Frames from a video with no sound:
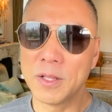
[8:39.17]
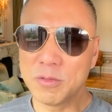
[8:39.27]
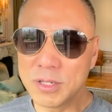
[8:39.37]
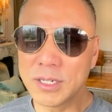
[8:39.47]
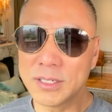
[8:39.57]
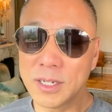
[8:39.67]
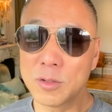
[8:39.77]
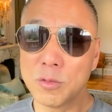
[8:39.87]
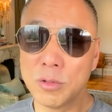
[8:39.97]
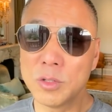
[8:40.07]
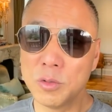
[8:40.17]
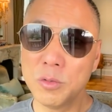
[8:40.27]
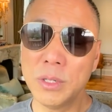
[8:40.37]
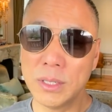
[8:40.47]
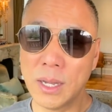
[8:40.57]
就像现在中国的军
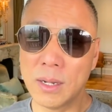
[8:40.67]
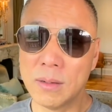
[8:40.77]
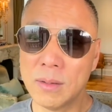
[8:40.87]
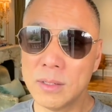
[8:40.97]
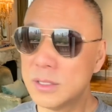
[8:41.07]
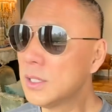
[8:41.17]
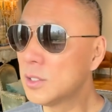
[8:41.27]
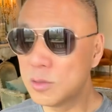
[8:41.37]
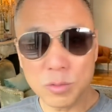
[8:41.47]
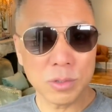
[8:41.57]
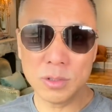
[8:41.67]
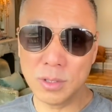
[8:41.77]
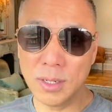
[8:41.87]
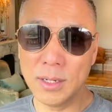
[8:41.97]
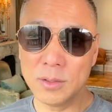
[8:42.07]
队一样，现在军
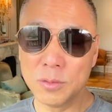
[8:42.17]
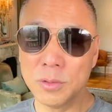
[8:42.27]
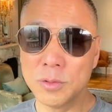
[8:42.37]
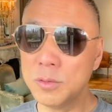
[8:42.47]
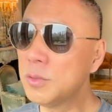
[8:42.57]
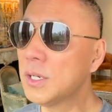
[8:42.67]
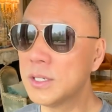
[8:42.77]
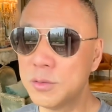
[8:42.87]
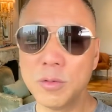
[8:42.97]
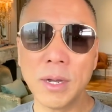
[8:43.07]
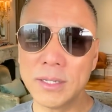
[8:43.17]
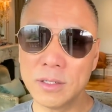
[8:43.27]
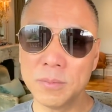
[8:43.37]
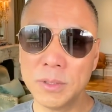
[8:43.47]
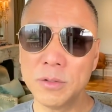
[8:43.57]
哎，这军队的训话已
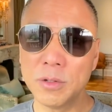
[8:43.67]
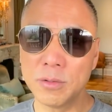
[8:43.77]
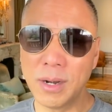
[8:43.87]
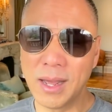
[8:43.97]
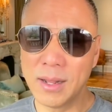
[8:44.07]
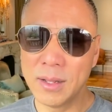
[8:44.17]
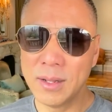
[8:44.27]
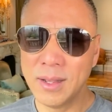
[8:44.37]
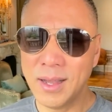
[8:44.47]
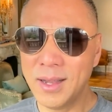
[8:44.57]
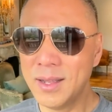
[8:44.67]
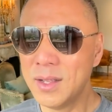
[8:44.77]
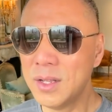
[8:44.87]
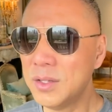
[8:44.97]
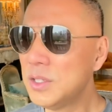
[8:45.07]
经明确说了啊！
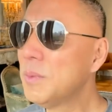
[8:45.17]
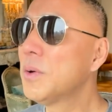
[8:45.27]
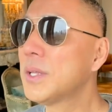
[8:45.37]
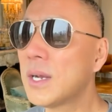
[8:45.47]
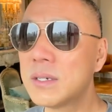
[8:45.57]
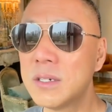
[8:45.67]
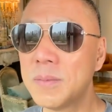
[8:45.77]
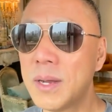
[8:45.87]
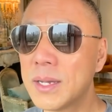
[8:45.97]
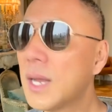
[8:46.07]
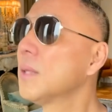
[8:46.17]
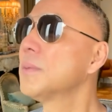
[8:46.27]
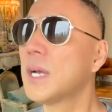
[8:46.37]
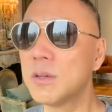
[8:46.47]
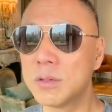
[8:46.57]
你们回家吃什么？看你
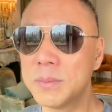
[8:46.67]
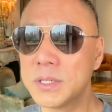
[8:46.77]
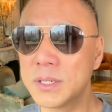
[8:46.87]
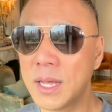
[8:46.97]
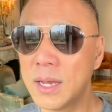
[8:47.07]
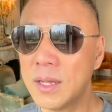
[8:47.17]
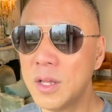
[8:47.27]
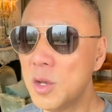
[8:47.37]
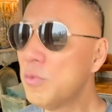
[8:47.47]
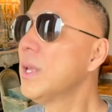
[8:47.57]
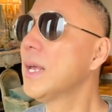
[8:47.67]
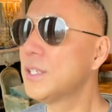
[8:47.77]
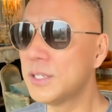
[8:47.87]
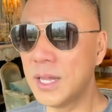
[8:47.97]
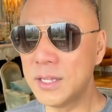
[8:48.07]
们家有什么吃的。未来
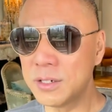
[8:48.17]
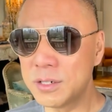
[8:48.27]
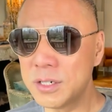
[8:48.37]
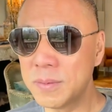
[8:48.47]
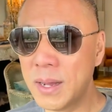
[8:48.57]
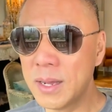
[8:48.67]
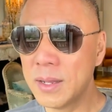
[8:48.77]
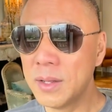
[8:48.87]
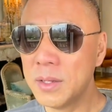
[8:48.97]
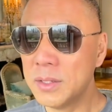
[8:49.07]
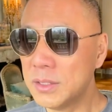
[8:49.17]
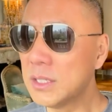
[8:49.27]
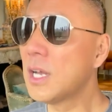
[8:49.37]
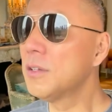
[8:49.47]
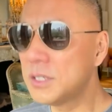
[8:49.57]
几年想吃什么？你
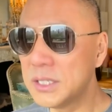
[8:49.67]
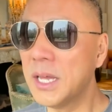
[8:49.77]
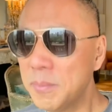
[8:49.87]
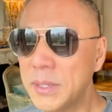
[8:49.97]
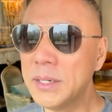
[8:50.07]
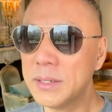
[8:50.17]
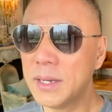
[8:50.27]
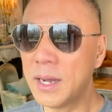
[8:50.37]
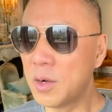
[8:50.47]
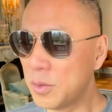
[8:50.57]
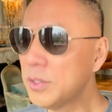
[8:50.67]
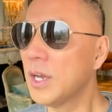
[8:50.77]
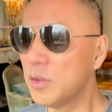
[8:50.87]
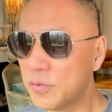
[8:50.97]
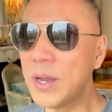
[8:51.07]
当几年兵啊？回去
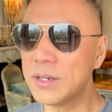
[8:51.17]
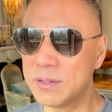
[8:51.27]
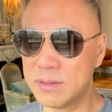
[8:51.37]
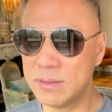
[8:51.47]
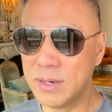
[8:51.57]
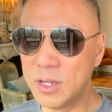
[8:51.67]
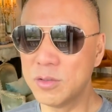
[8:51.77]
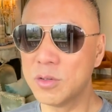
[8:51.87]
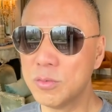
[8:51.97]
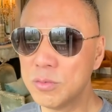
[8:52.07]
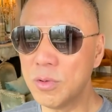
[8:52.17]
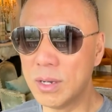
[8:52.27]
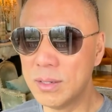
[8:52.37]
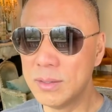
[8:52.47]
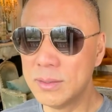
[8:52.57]
还有饭吃，还有个工
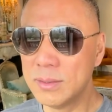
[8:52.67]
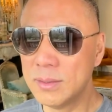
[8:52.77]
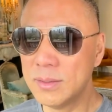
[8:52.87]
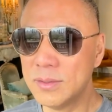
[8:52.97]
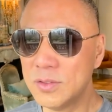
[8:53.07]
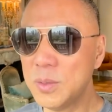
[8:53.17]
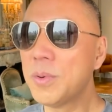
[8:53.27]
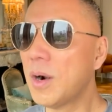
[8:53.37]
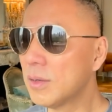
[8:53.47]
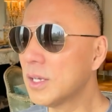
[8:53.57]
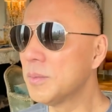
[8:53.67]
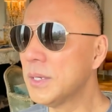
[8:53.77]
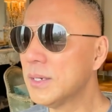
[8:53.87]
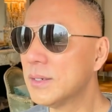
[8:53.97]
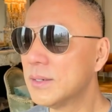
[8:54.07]
作。你不好好当
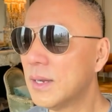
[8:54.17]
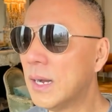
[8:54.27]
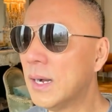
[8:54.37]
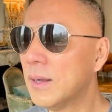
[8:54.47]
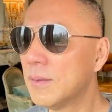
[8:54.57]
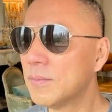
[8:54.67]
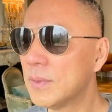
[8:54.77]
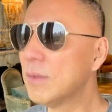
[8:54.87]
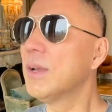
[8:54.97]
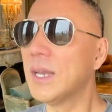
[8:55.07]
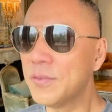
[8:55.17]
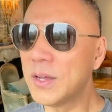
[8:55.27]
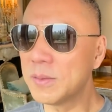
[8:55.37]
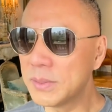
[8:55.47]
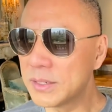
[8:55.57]
兵啊？你未来连
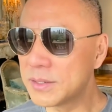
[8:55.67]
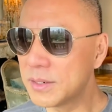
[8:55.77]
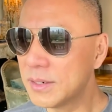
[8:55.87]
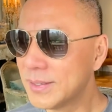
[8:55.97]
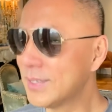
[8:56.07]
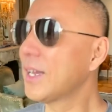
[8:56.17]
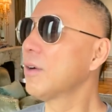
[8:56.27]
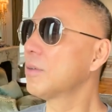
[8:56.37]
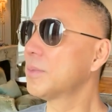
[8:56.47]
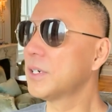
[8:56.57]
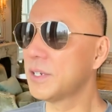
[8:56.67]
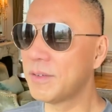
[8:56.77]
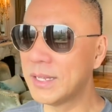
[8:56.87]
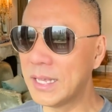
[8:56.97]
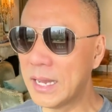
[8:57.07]
饭都没得吃。你家有什么事谁
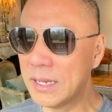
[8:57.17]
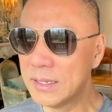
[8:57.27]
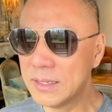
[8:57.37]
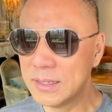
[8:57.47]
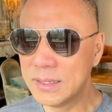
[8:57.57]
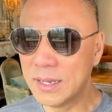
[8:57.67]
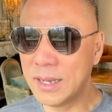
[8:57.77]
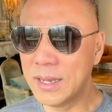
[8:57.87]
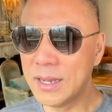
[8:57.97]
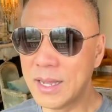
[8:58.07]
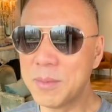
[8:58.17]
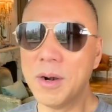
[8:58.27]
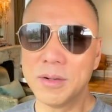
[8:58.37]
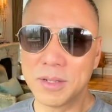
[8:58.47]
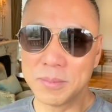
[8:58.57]
管你啊？啊，还不
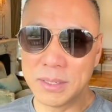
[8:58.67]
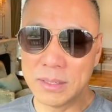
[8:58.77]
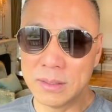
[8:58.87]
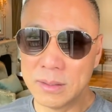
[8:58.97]
好好当兵。